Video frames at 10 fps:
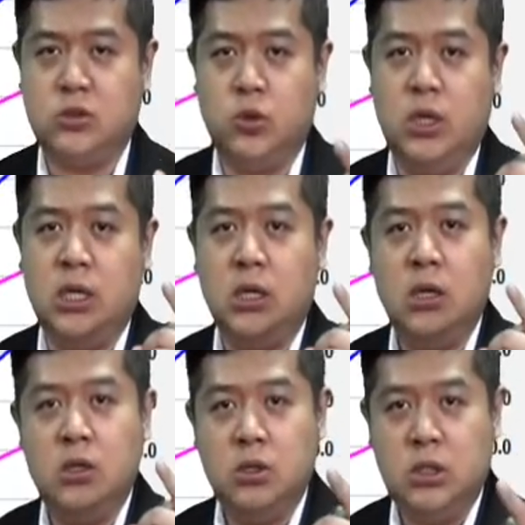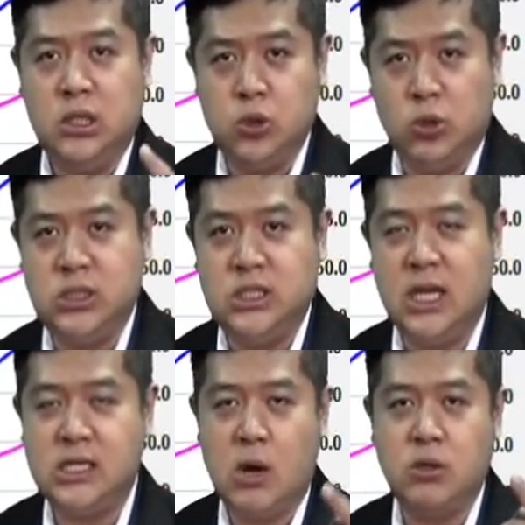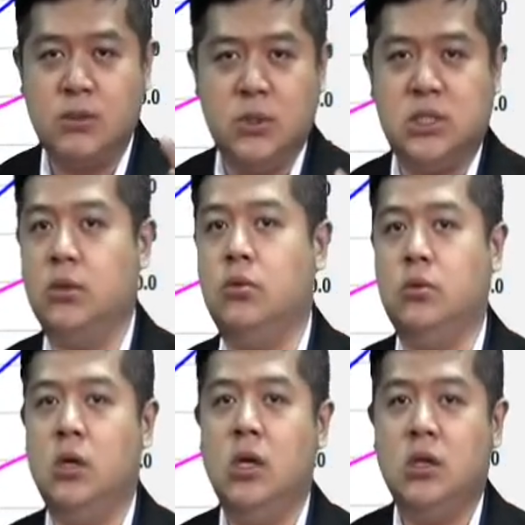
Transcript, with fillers: 所以你做起来才会这么辛苦。